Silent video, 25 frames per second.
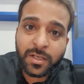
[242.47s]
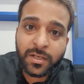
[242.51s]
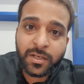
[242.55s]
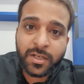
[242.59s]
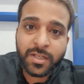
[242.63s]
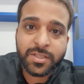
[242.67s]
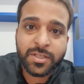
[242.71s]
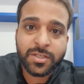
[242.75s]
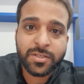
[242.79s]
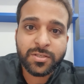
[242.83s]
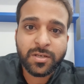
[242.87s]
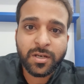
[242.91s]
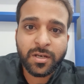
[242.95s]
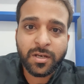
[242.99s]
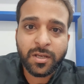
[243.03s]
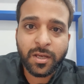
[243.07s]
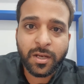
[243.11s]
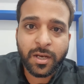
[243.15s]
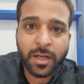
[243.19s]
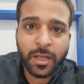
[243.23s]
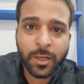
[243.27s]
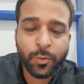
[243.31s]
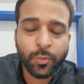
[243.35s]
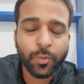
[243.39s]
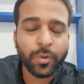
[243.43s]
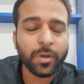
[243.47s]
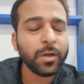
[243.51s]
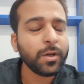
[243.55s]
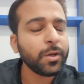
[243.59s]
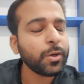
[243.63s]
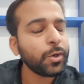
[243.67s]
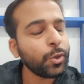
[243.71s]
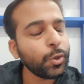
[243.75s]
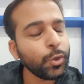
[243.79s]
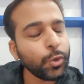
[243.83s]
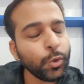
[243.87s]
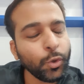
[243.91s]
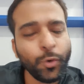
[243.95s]
दिन रजिस्टर करा लूँगा
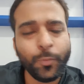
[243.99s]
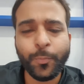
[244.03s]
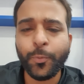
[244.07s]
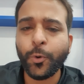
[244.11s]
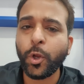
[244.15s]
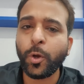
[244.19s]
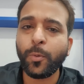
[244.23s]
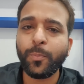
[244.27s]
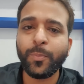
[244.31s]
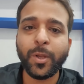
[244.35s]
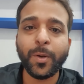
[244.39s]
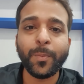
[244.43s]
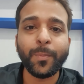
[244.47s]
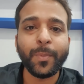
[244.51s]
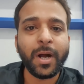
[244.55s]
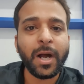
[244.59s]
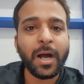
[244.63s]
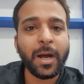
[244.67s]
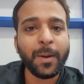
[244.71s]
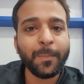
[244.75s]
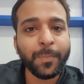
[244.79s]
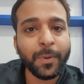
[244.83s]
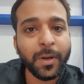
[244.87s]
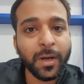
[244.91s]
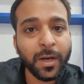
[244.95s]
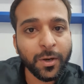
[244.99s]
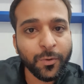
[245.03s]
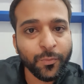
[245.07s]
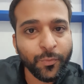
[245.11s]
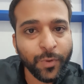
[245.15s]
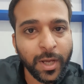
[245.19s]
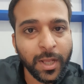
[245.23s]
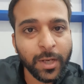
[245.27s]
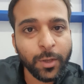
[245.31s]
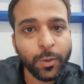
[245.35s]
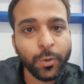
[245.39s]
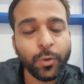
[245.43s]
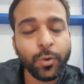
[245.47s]
नो प्रॉब्लम आप
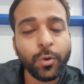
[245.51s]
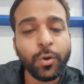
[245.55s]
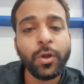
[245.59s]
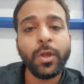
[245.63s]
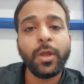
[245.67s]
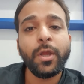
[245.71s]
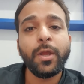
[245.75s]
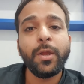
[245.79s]
करवा लो